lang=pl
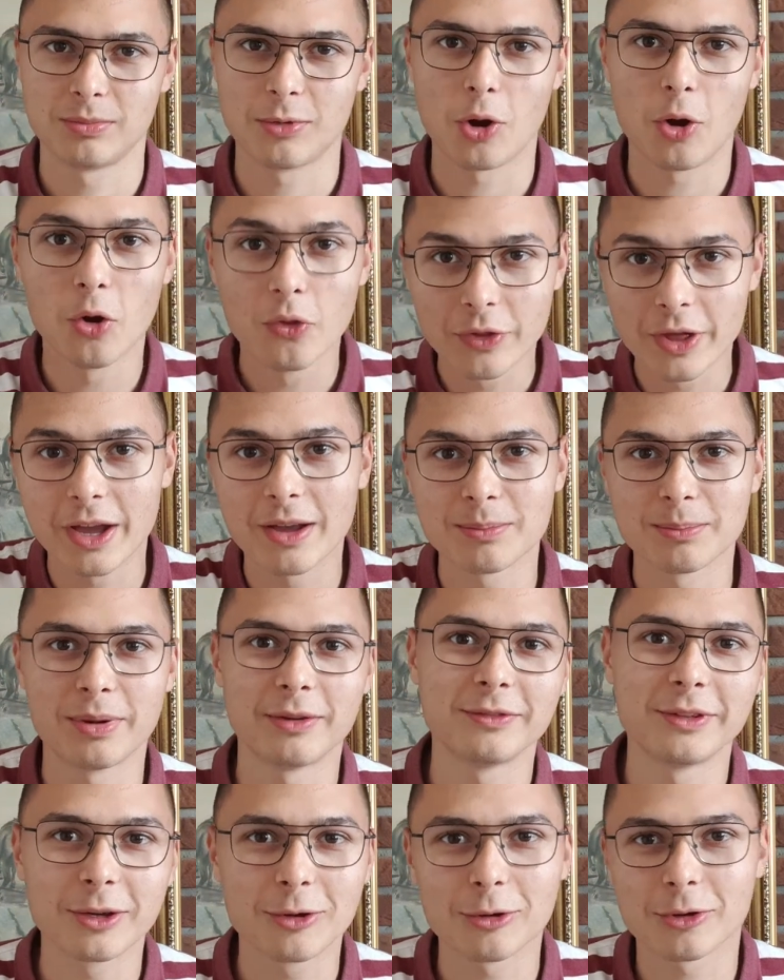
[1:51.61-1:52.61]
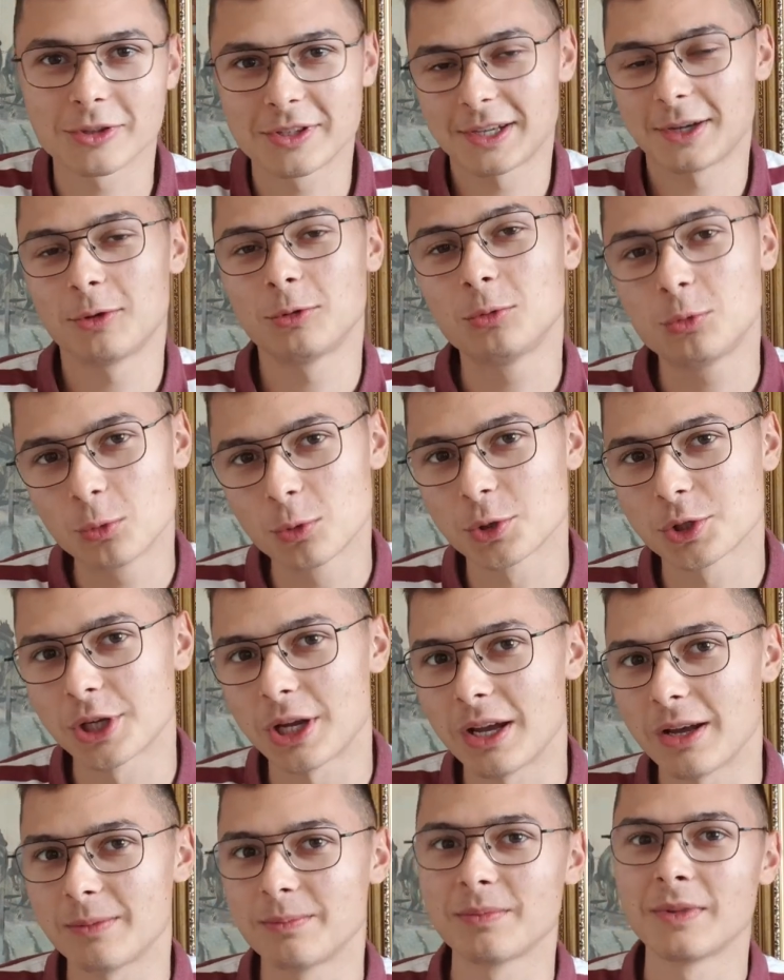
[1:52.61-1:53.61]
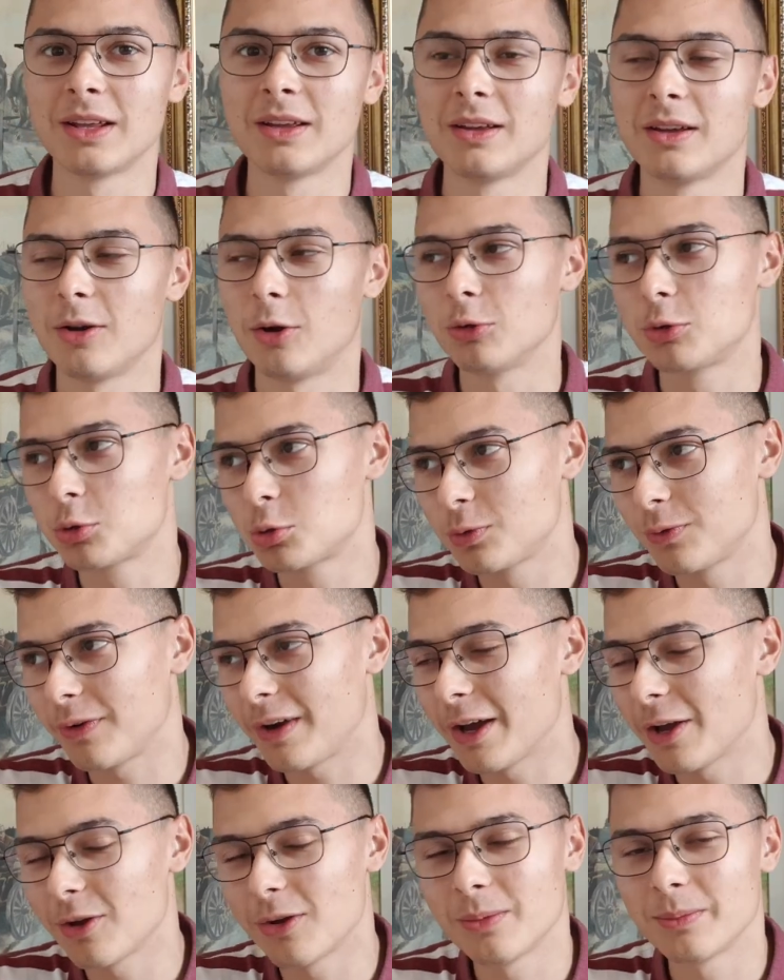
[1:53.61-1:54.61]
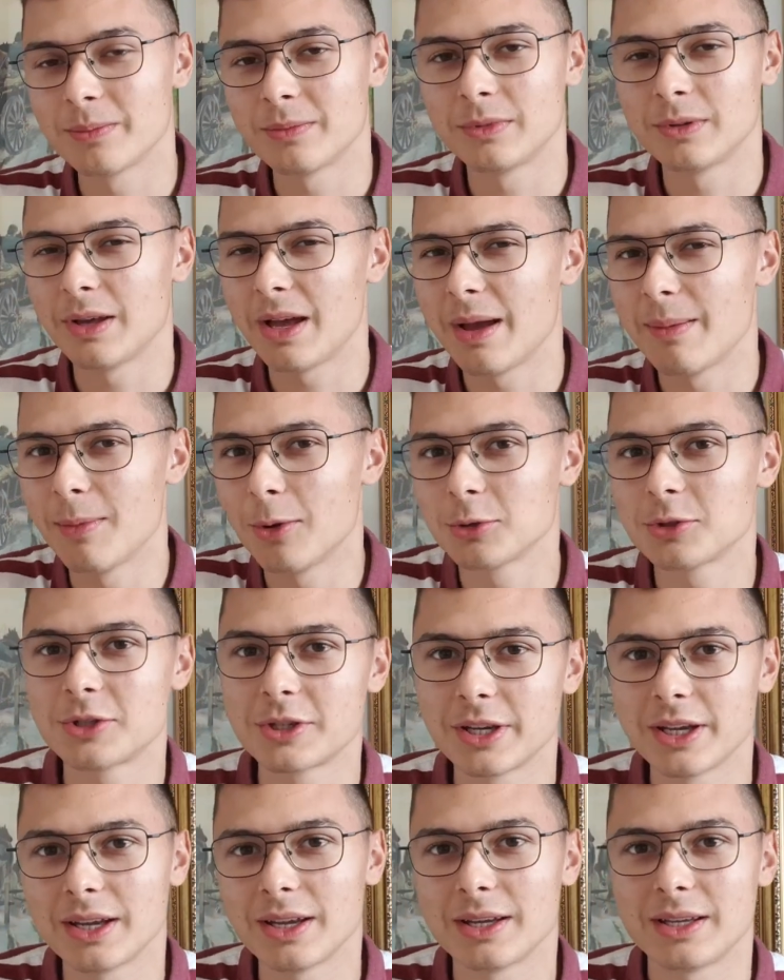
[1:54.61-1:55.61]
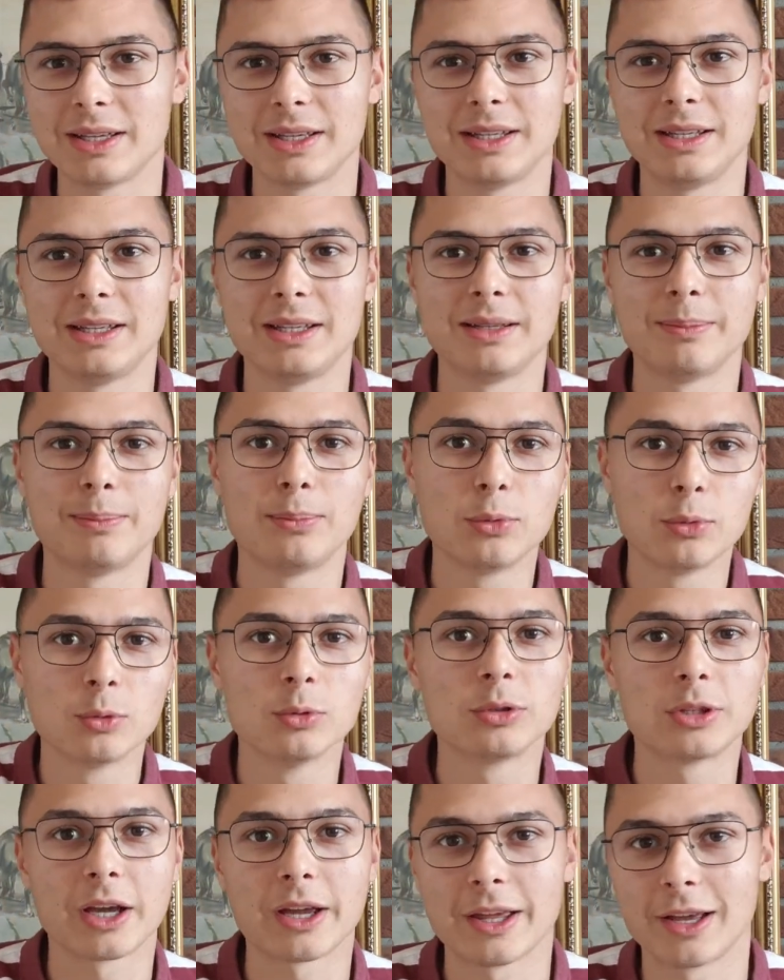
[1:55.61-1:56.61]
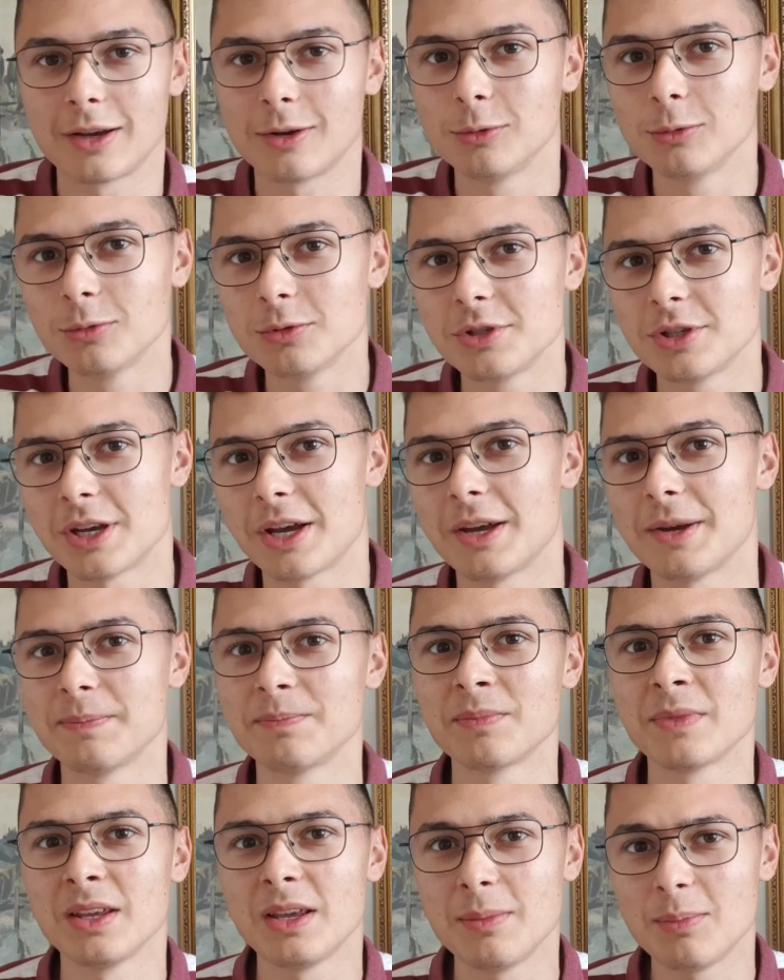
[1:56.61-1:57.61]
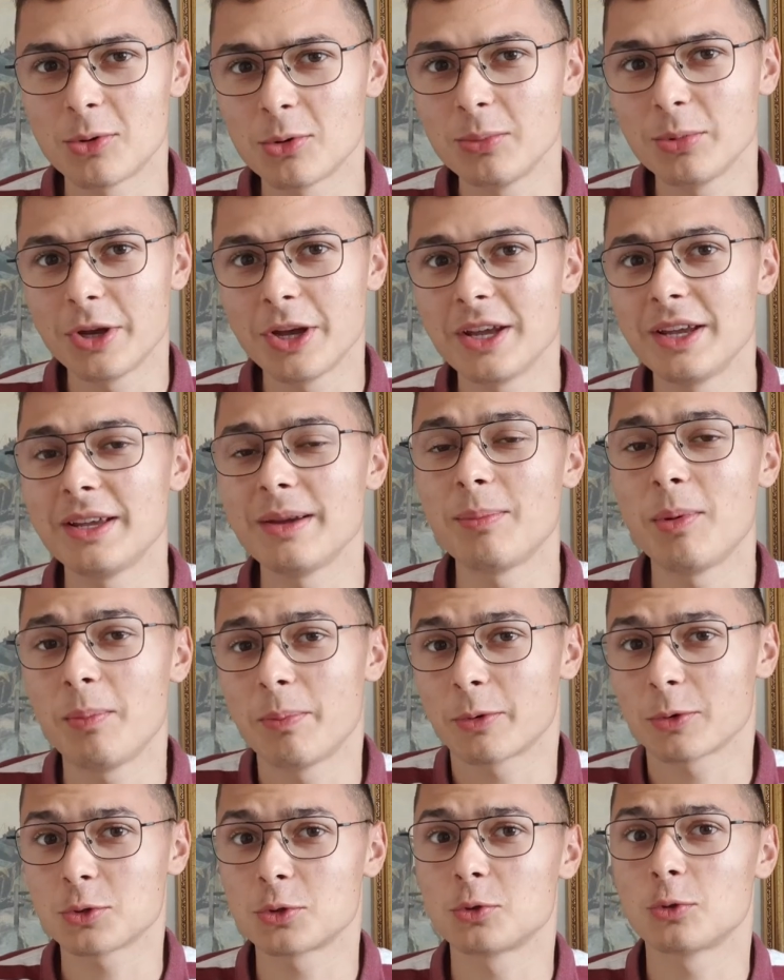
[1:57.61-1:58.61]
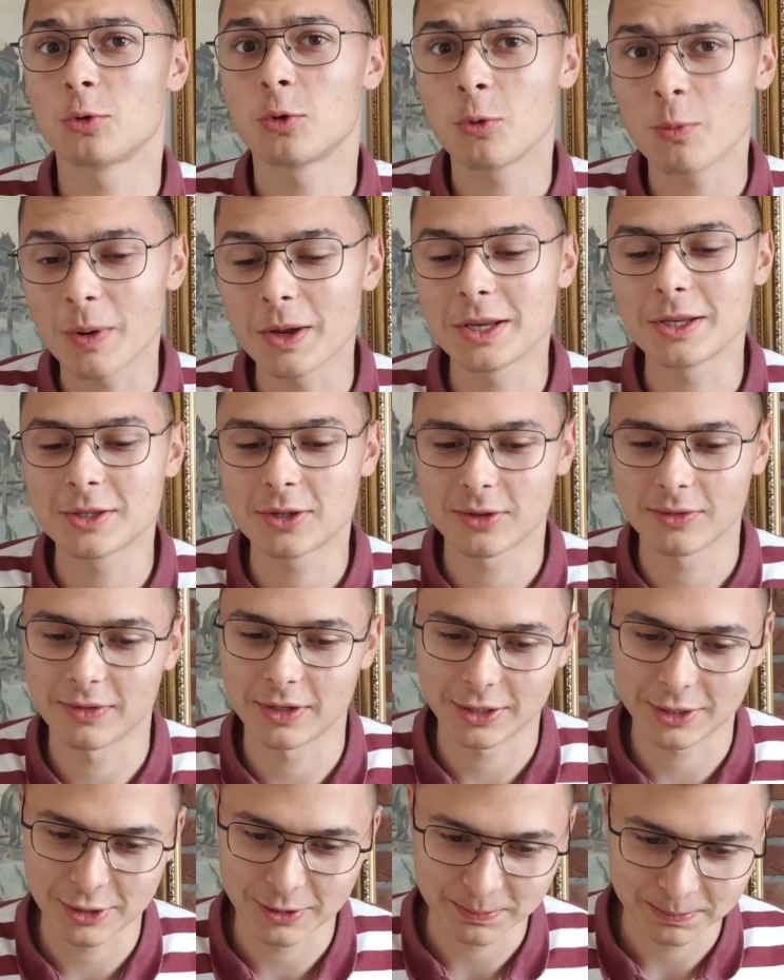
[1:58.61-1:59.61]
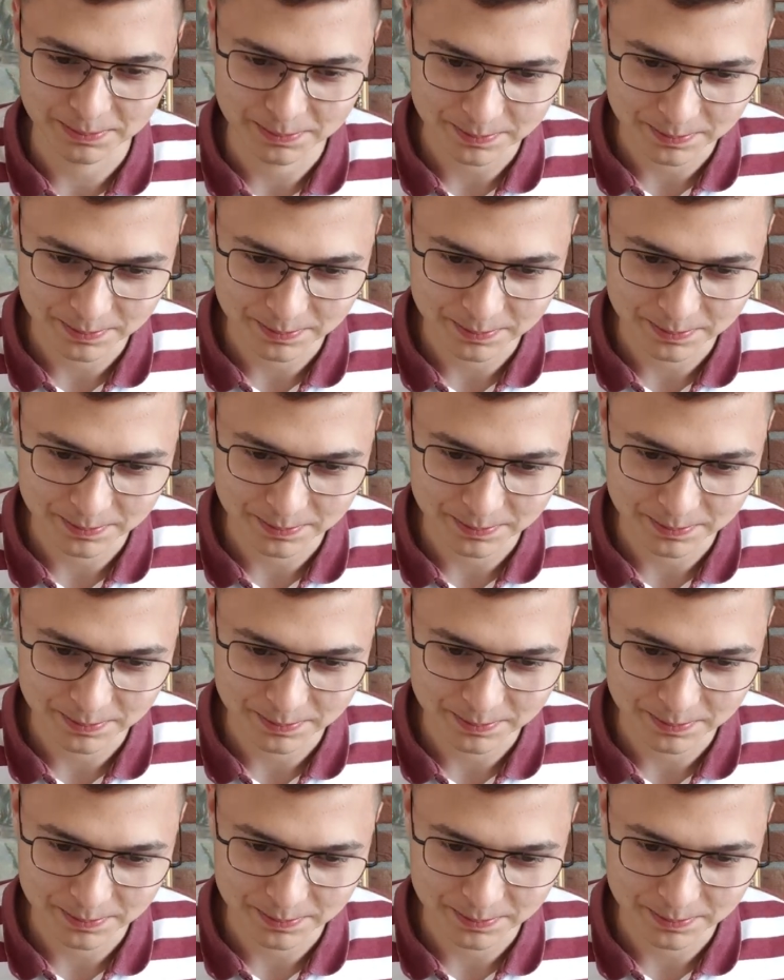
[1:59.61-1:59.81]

one pewnego rodzaju duszę, odczuwają emocje i ból tak jak ludzie i próbuje je po prostu humanizować.